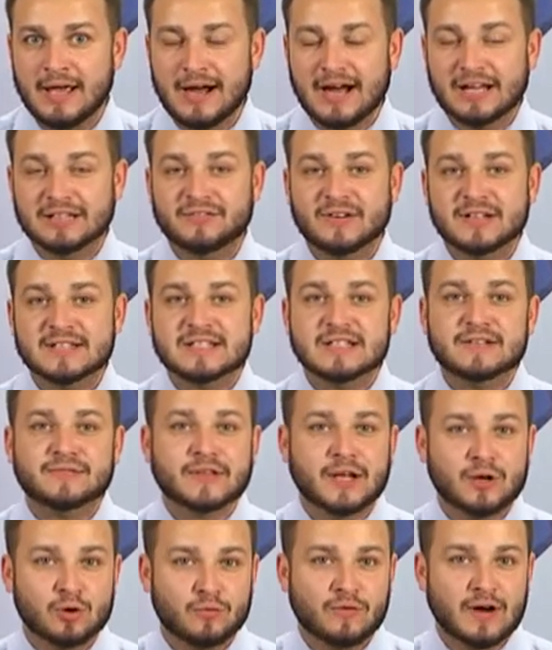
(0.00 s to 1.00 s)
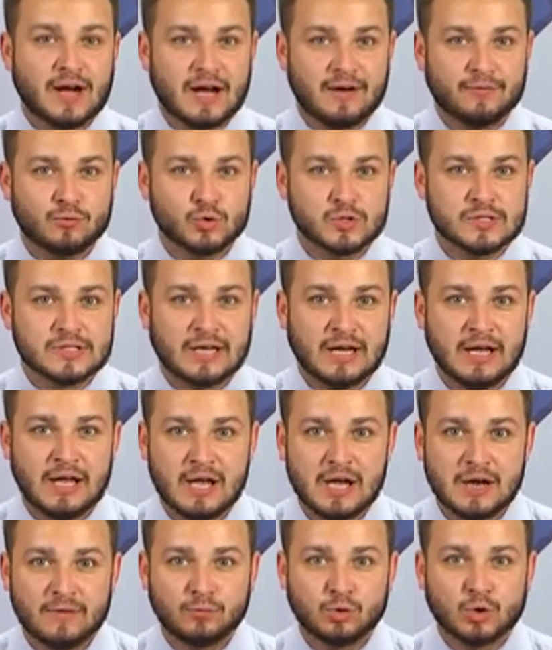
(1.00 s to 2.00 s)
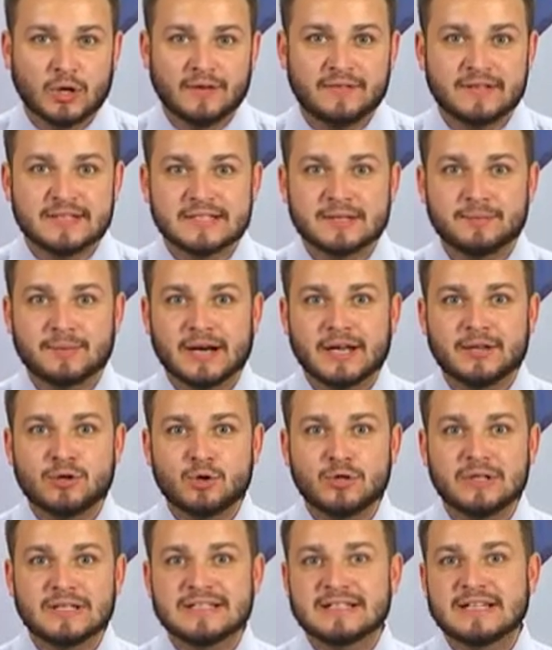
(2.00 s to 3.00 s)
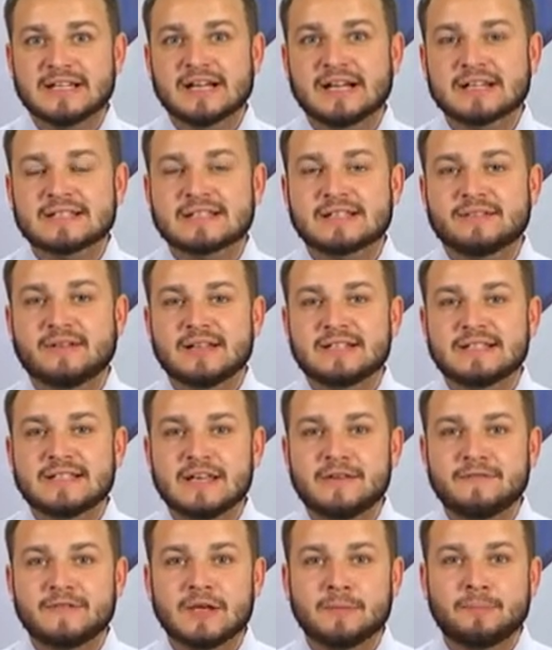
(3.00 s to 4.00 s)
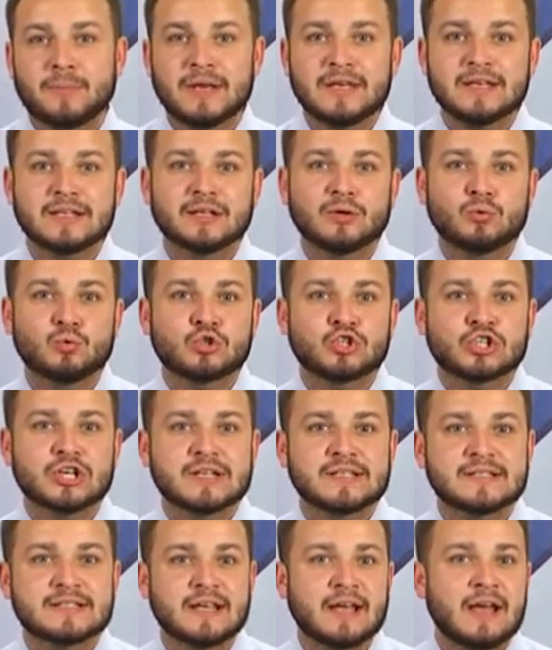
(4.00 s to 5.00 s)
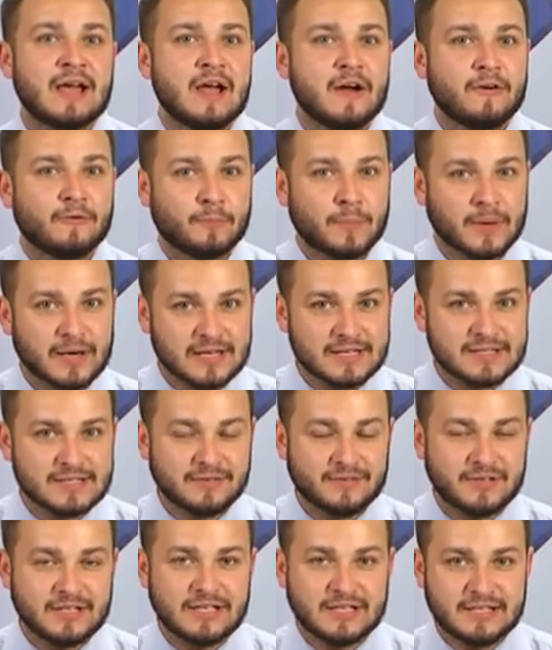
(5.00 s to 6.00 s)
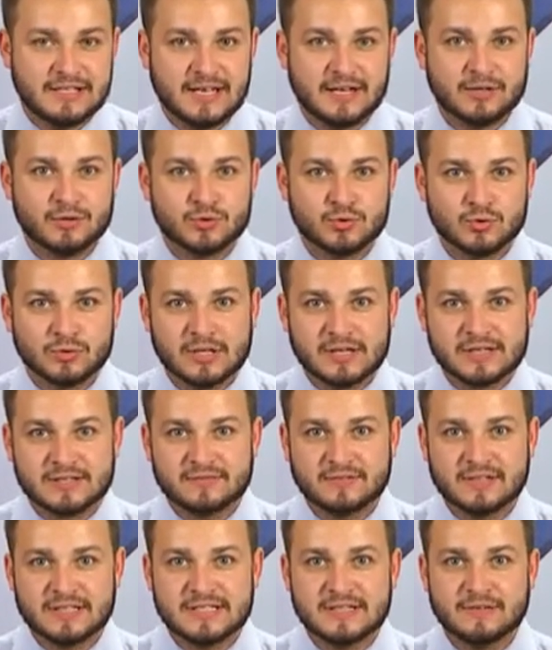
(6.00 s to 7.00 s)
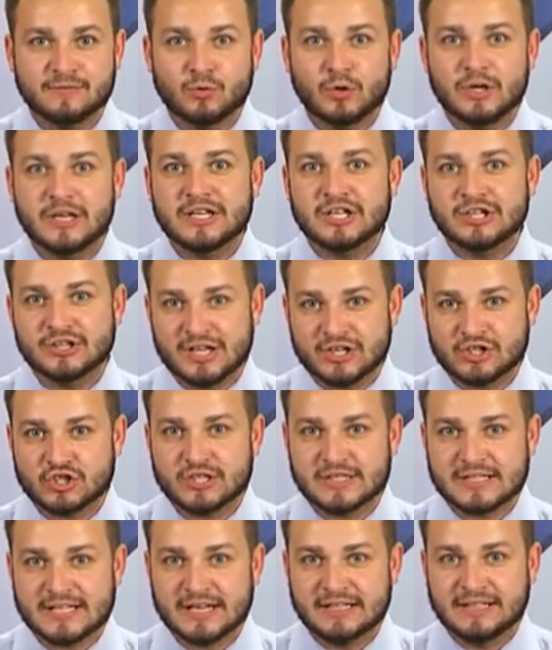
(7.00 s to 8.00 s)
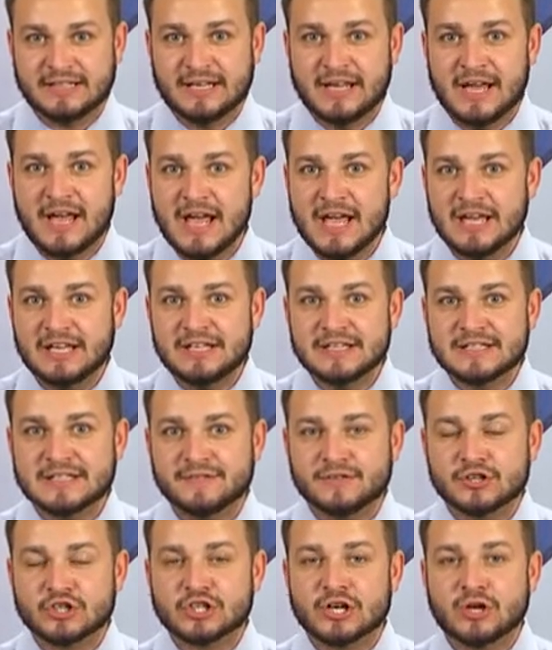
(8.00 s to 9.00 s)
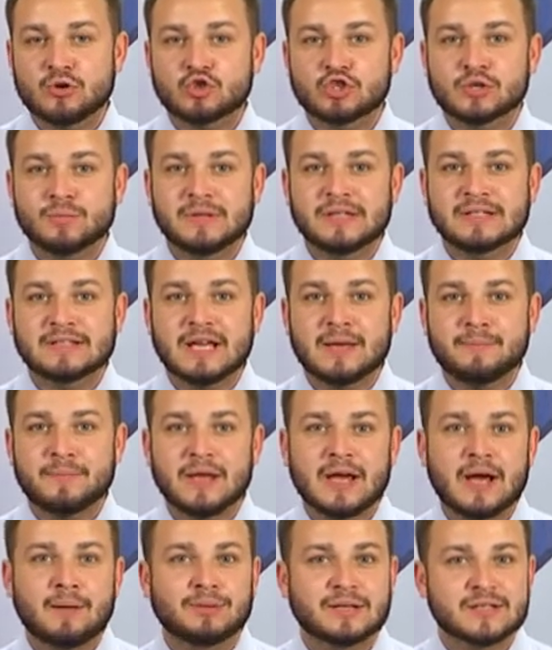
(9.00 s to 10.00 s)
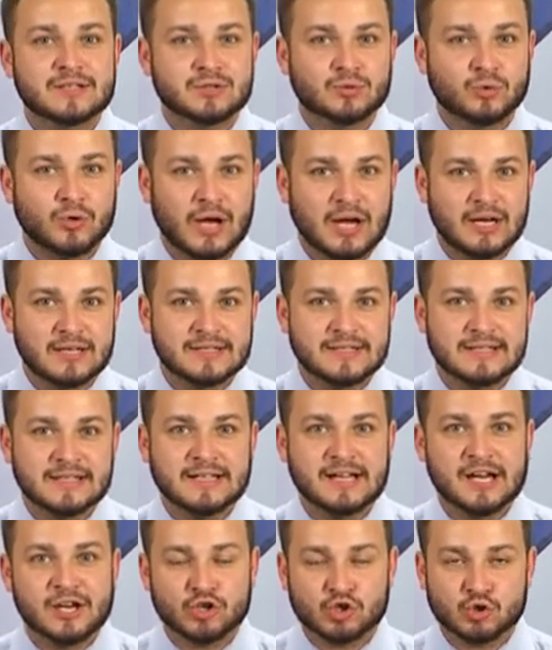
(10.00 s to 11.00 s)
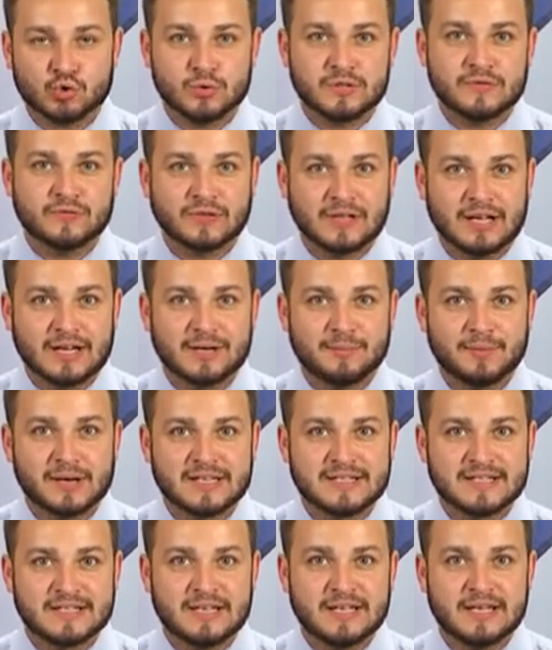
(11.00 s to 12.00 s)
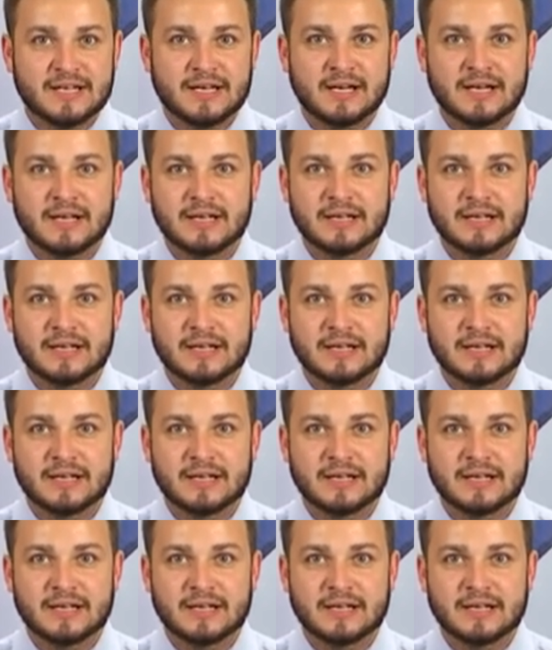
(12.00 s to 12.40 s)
А 22 августа в Луховицком районе делегация Ивантеевки приняла участие в праздновании Дня государственной символики нашей страны Из завершающем этапе областной акции «Горжусь флагом России».